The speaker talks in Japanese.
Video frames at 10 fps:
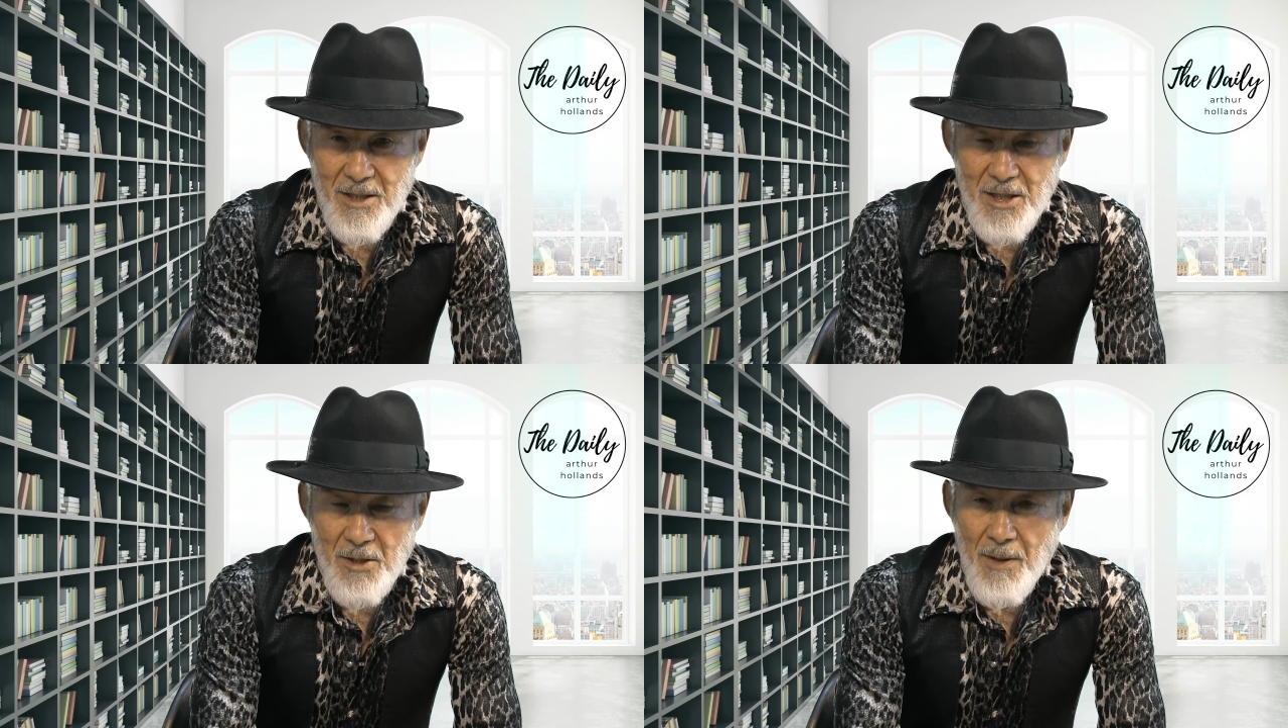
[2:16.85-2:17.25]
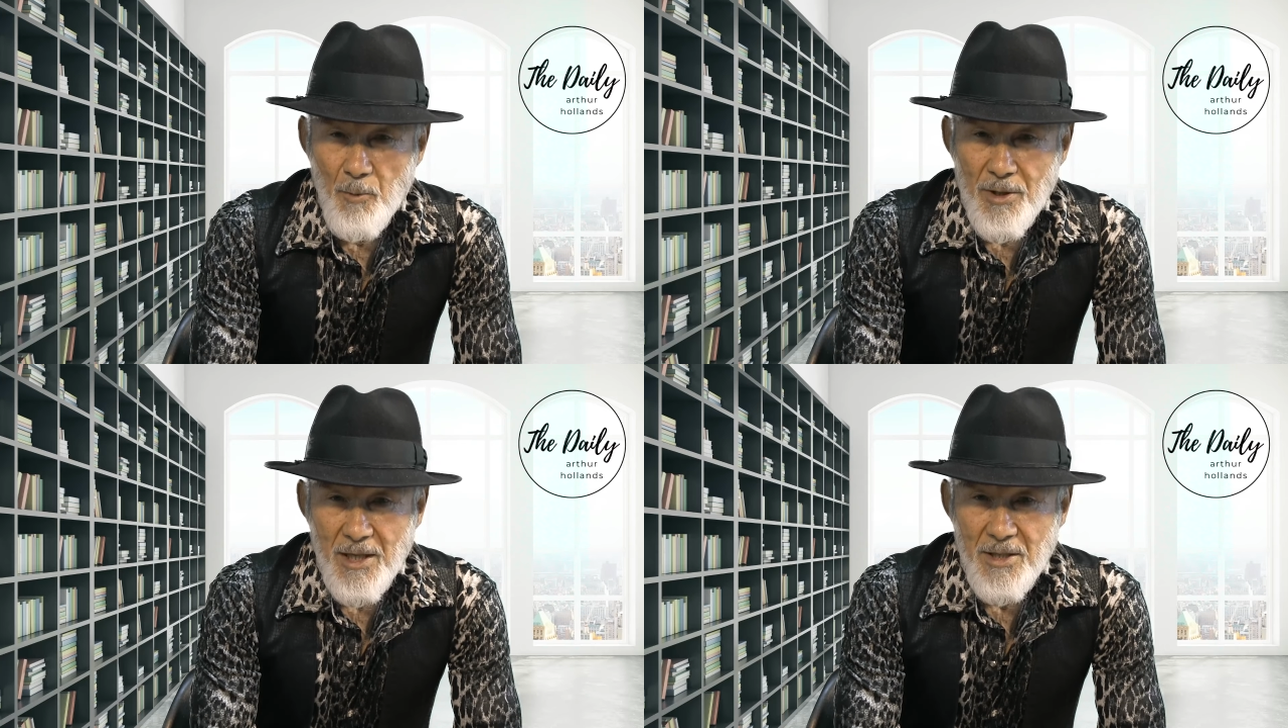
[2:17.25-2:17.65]
今も
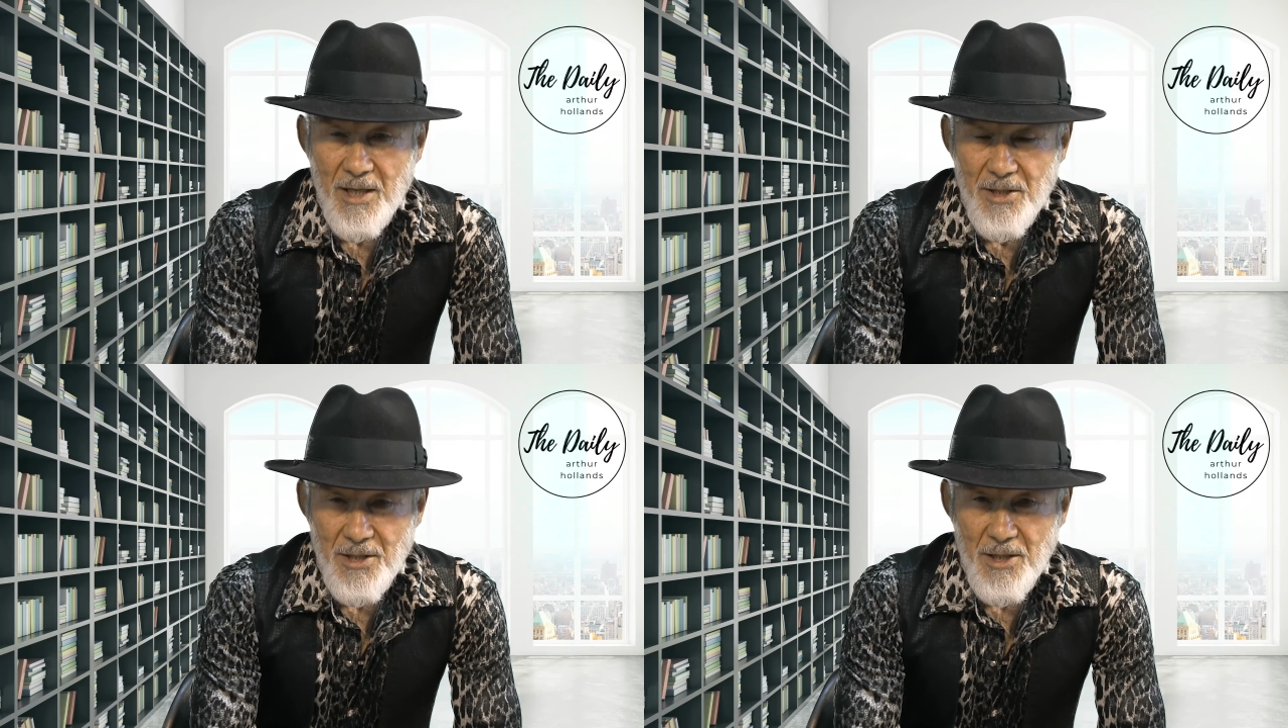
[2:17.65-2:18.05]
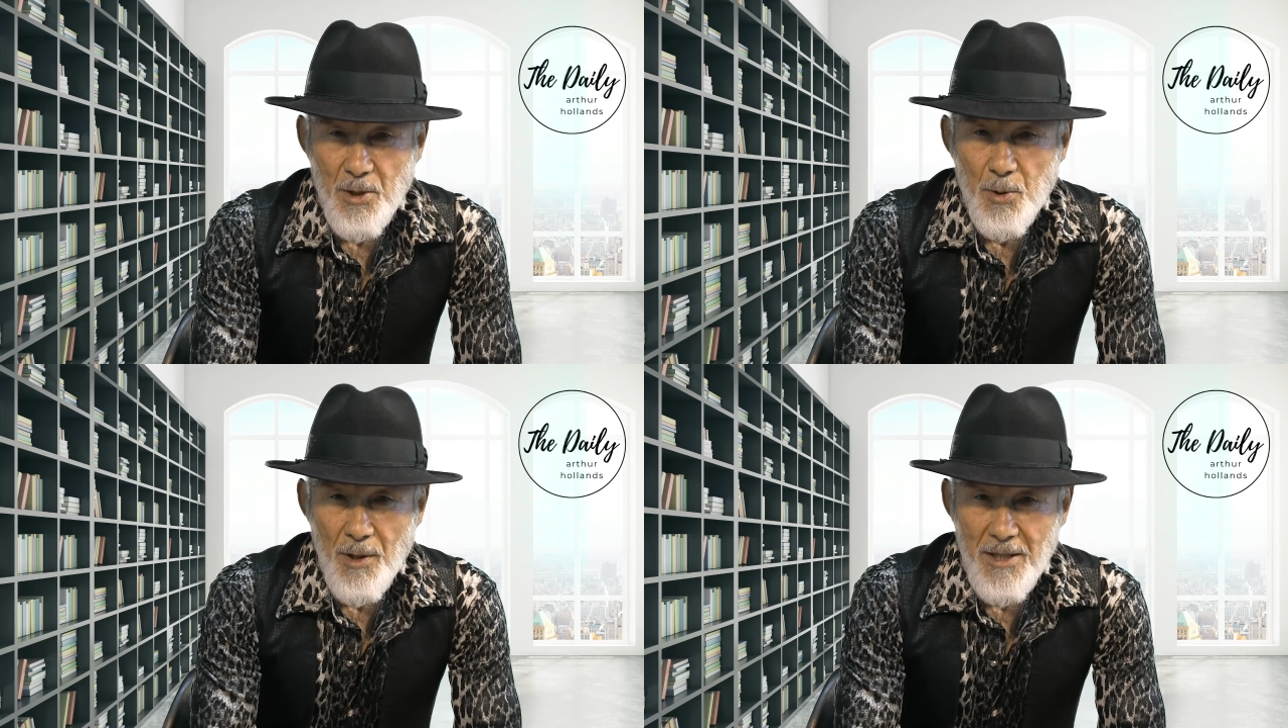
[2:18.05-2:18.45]
私たちに
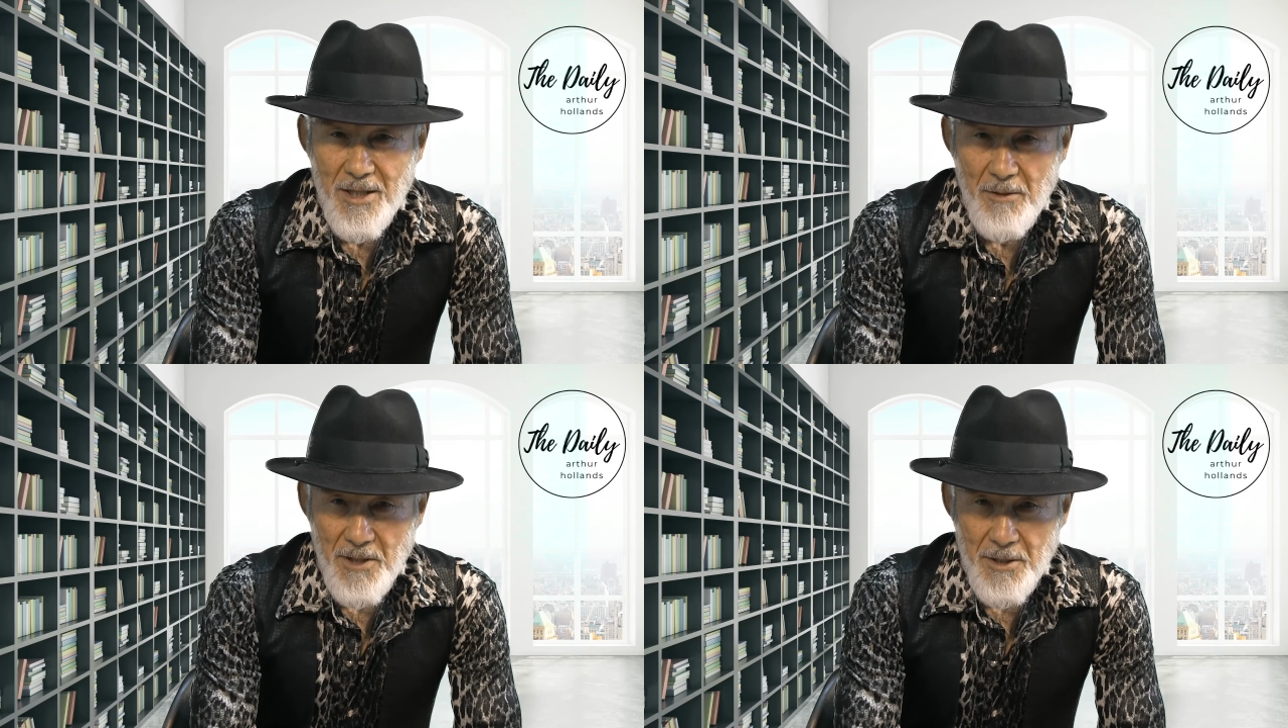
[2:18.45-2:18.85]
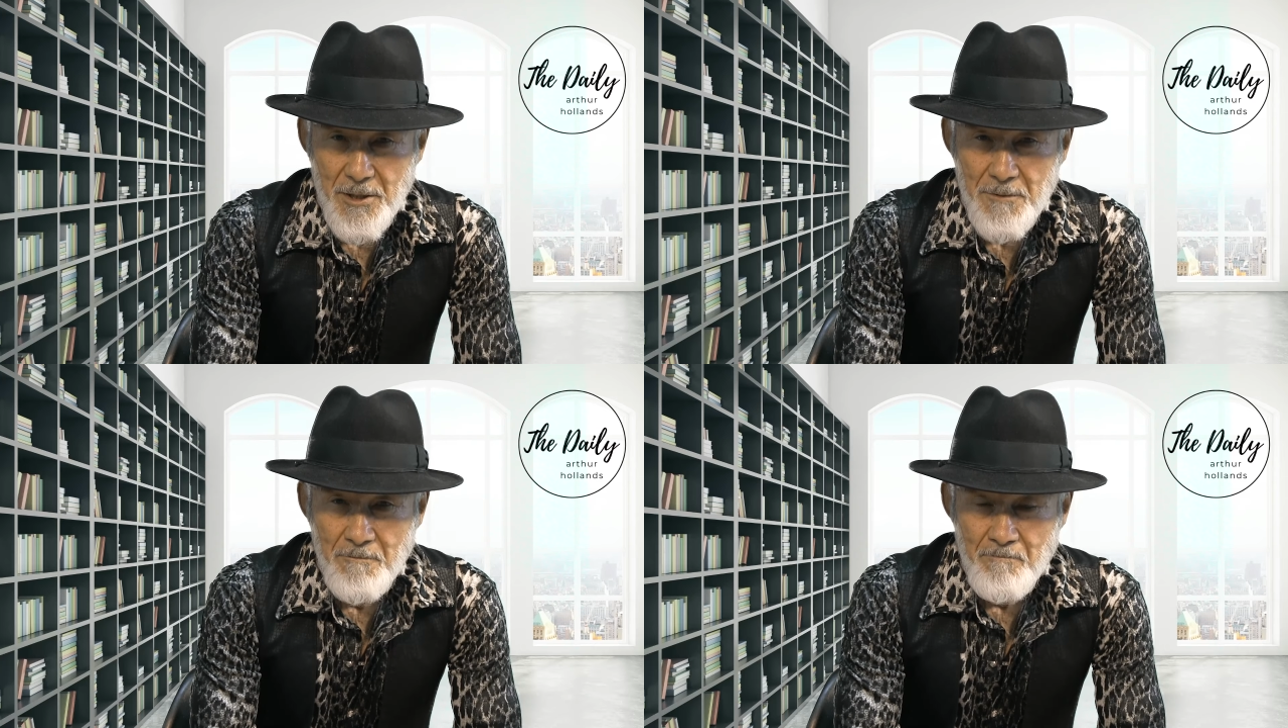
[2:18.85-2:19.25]
注がれています。